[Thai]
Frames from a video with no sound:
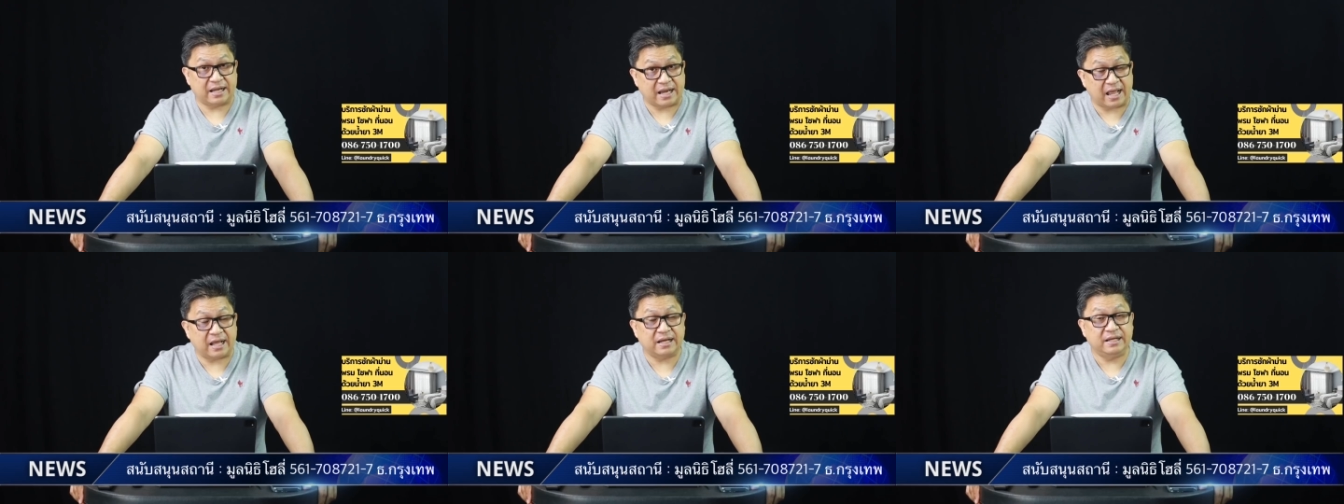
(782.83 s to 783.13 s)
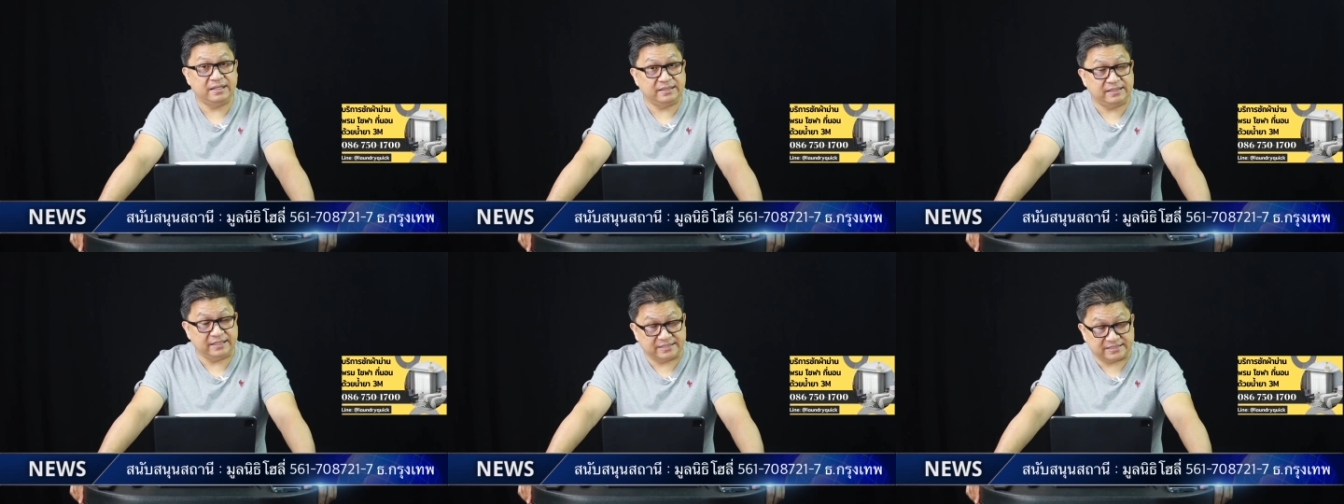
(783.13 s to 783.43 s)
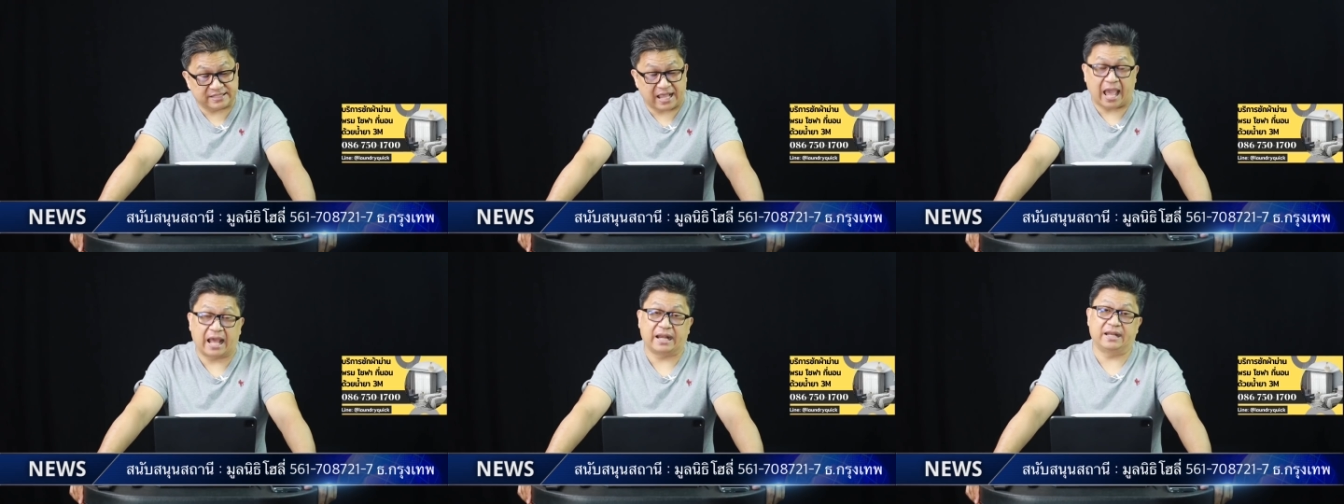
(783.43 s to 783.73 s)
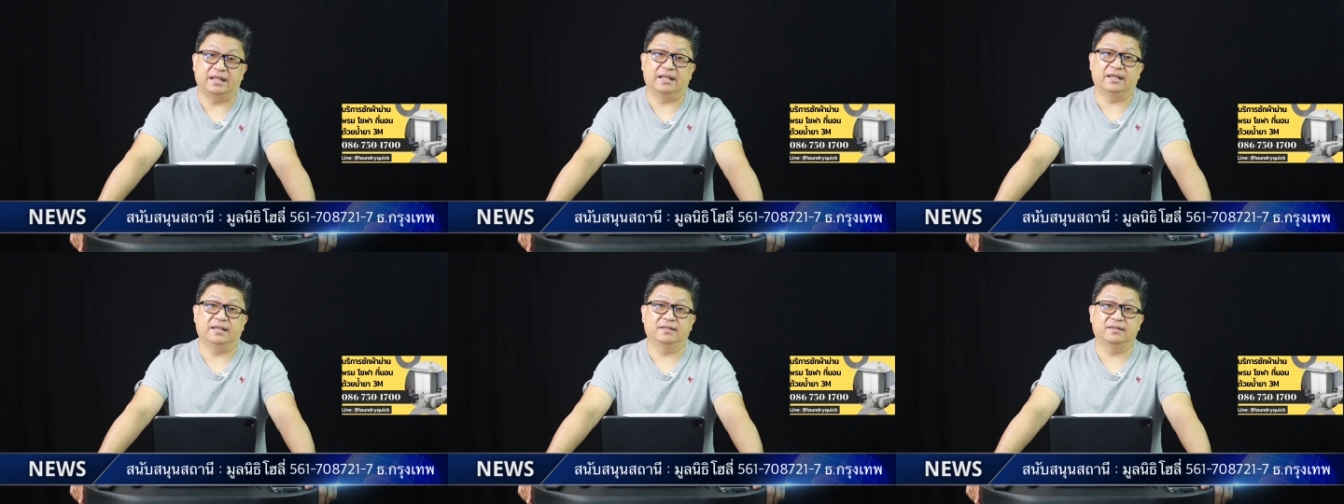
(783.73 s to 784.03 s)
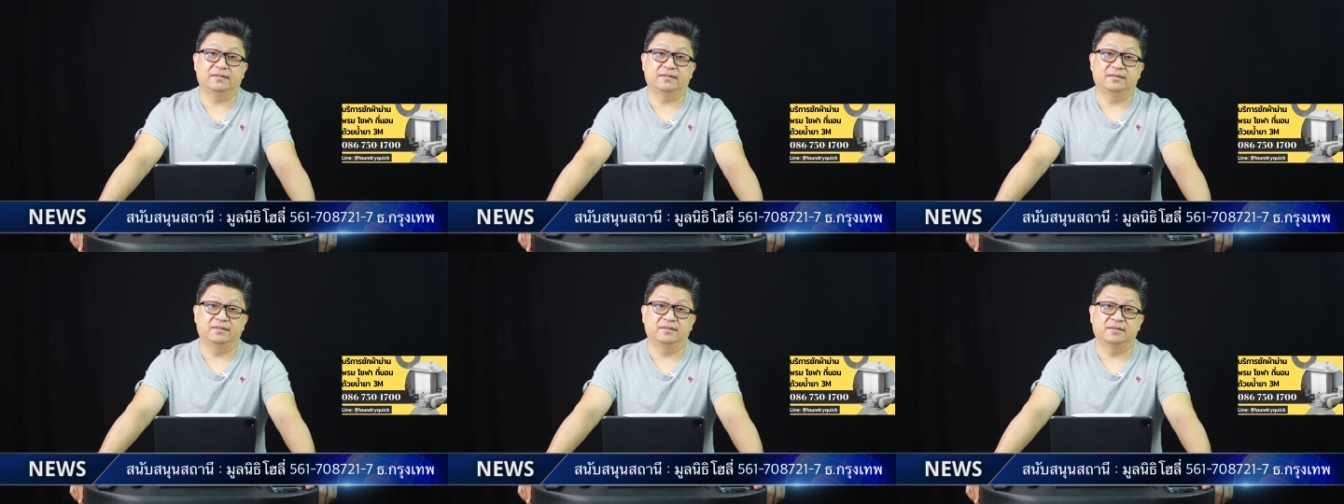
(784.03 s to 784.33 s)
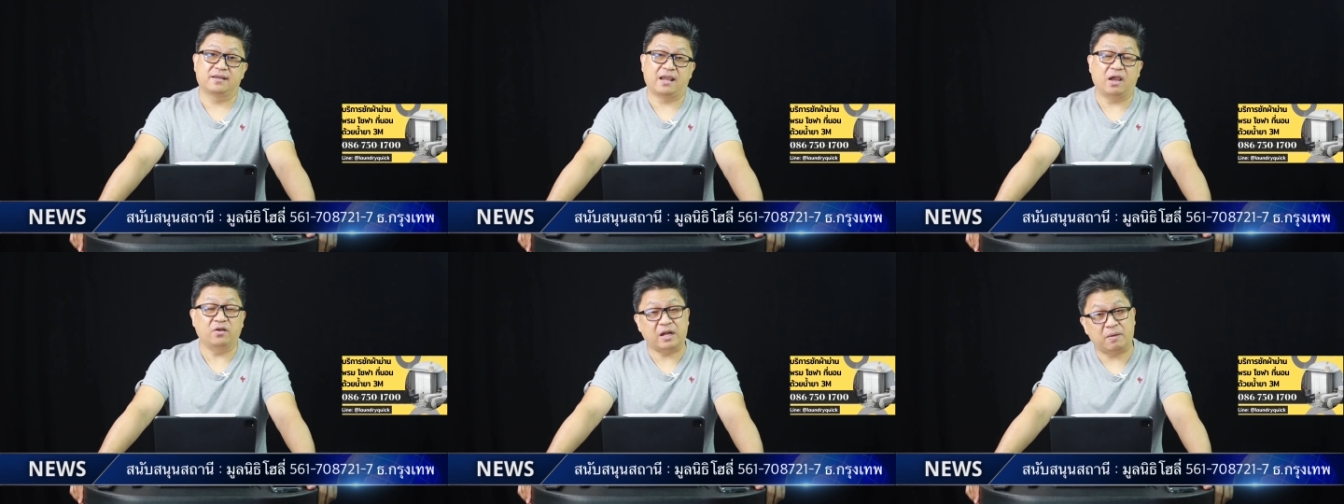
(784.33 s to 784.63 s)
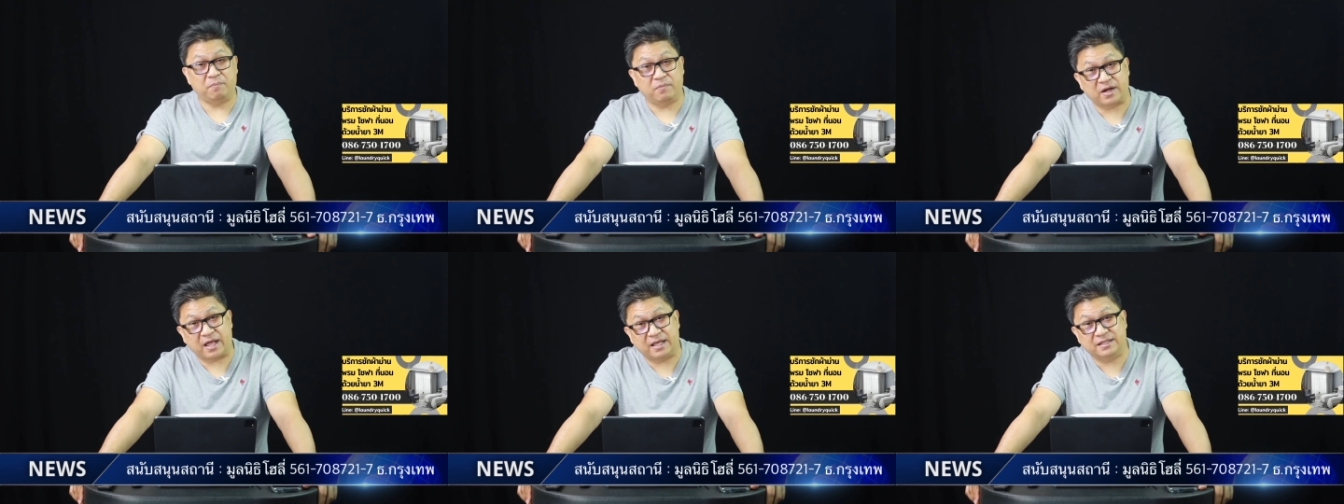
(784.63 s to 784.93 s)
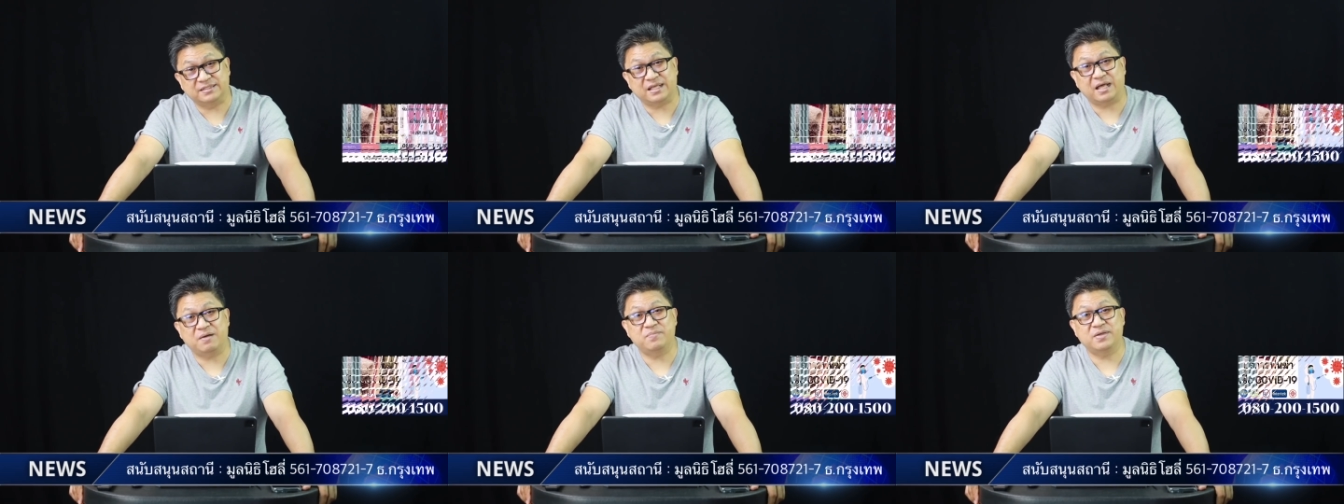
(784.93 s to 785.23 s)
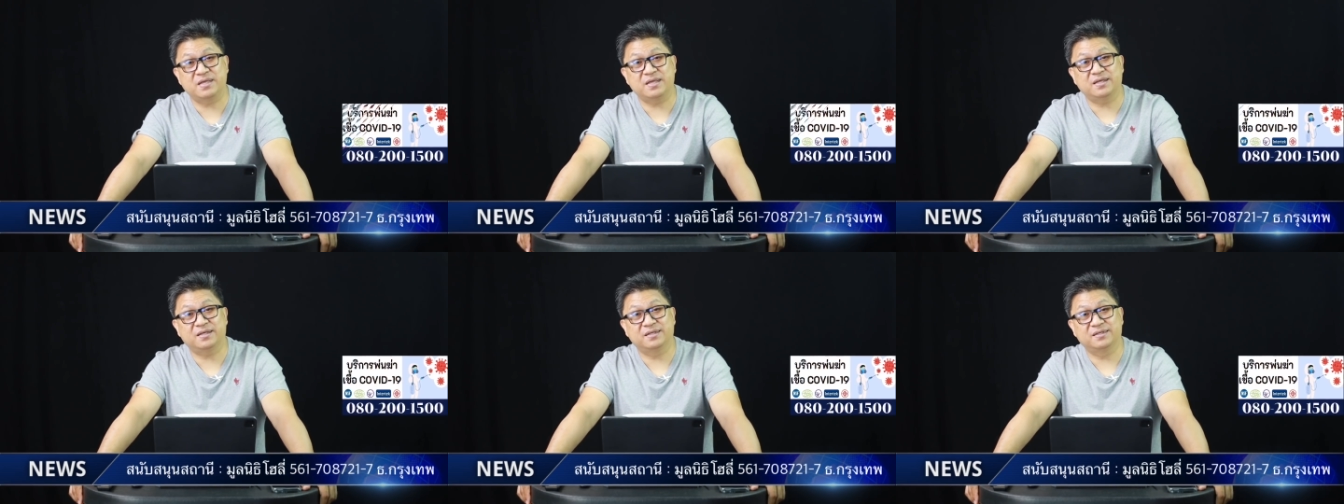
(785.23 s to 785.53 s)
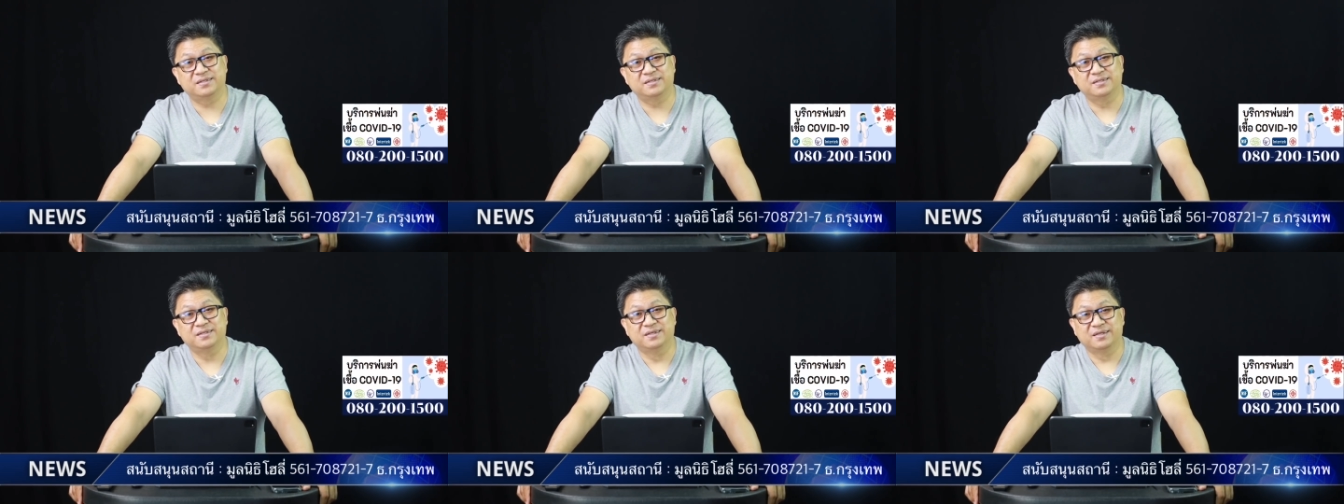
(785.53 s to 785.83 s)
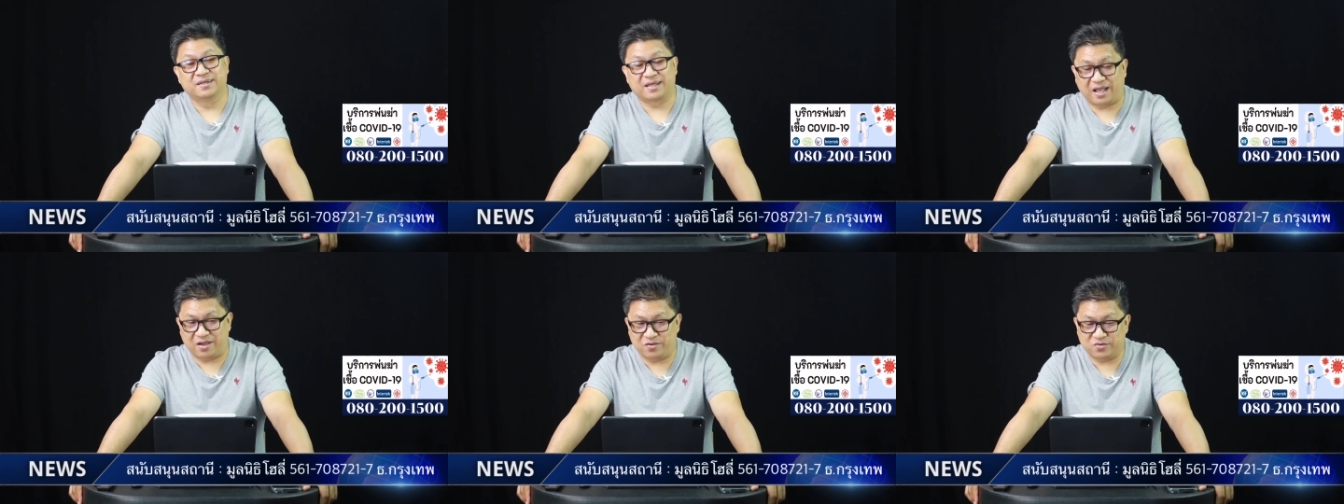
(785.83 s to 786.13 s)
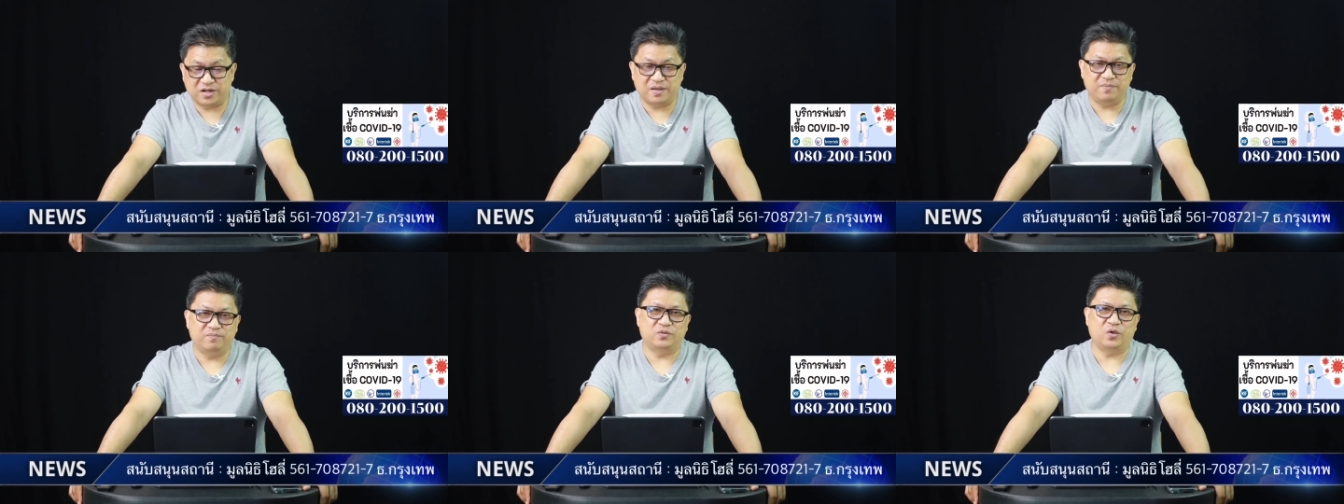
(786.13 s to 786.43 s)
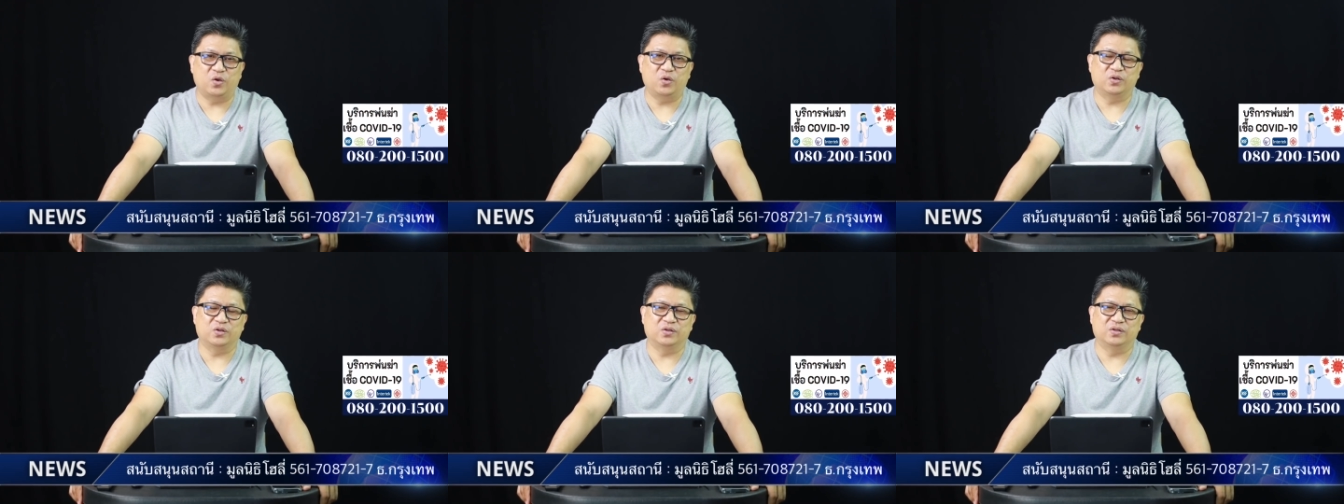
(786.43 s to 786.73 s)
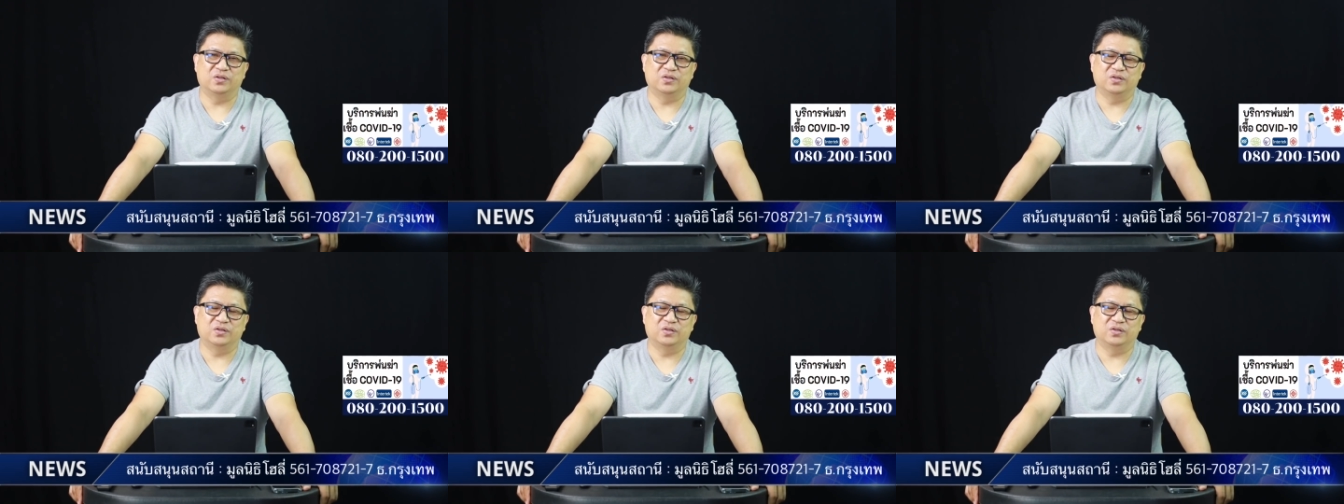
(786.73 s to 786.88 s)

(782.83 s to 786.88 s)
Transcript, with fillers: คณะนิติศาสตร์นะเขาทำอะไรทราบไหมฮะเเขาเริ่มต้น